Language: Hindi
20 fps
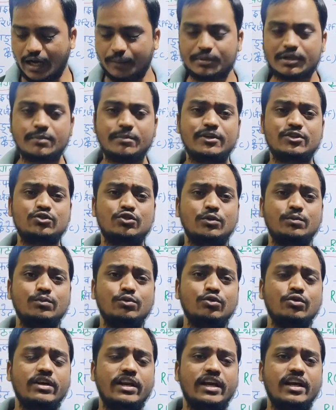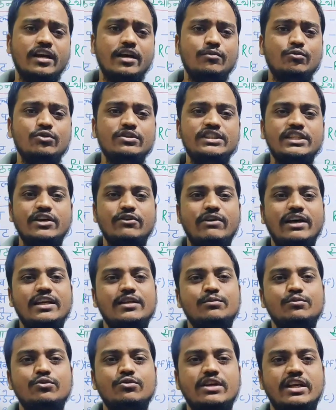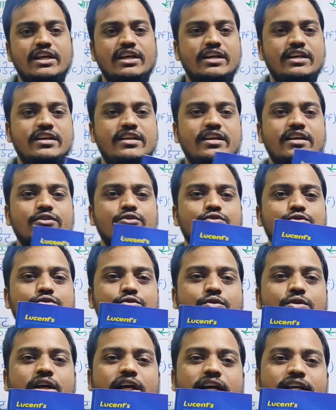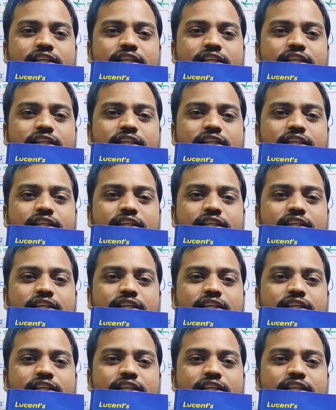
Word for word: आपके पास जो बुक रहेगा वो ये वाली बुक रहेगा ठीक है दोस्तों